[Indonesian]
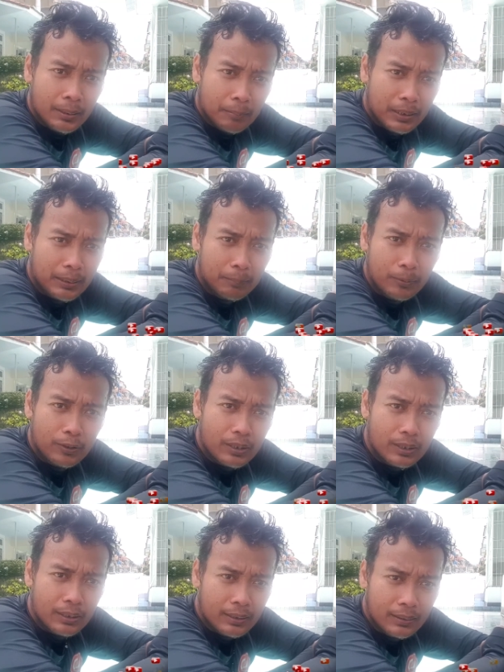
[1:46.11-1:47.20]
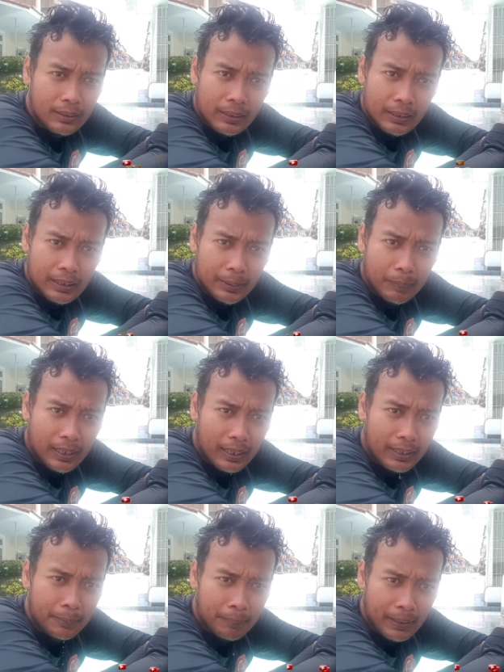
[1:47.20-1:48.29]
bertempur di
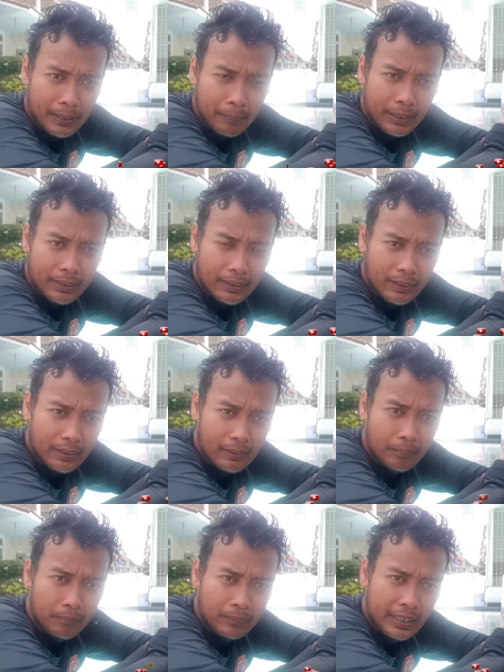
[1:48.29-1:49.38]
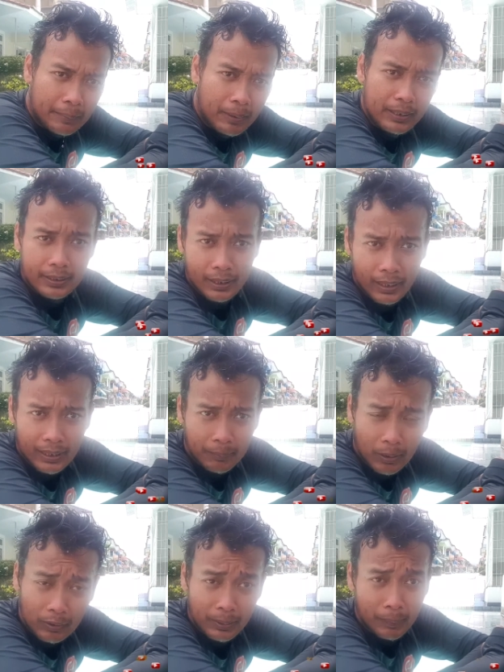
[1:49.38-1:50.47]
pertandingan prelimer Jackmania Cengkareng
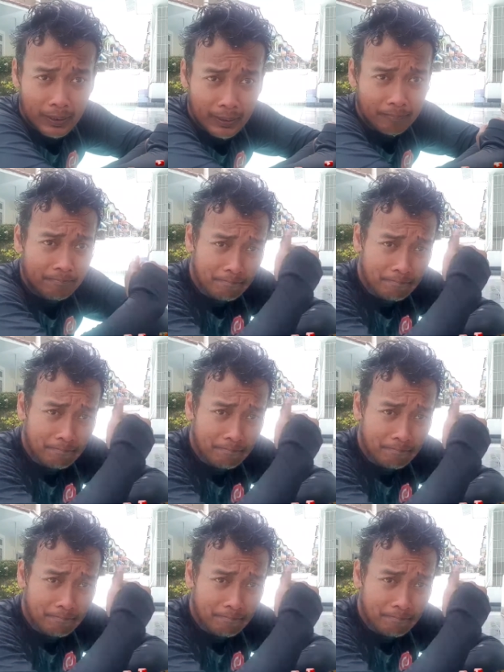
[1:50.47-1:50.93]
melawan Sepentin.